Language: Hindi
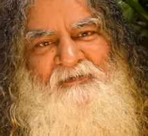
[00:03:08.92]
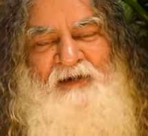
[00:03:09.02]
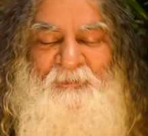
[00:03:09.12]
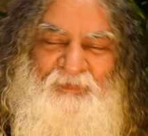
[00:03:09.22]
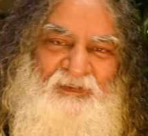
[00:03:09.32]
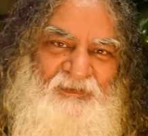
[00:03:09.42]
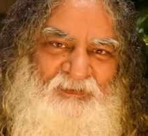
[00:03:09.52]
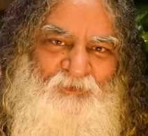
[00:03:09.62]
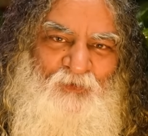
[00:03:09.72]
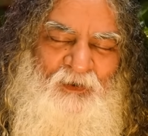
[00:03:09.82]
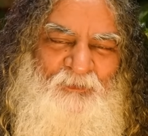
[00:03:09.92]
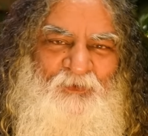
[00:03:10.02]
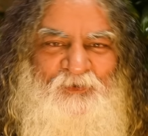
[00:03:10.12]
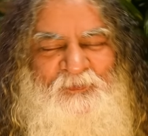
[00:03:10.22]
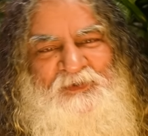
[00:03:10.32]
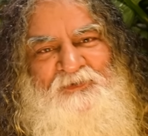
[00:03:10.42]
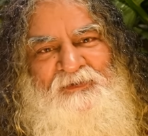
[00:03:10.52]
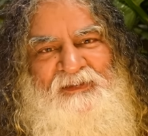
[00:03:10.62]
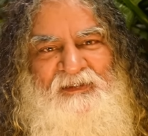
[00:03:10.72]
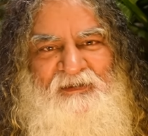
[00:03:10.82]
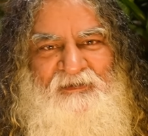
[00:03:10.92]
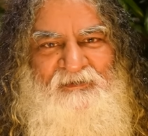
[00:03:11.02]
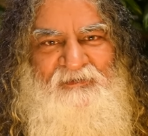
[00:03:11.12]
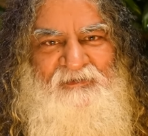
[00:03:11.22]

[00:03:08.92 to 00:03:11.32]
राम की कथा तो हम लोग भी सुनते हैं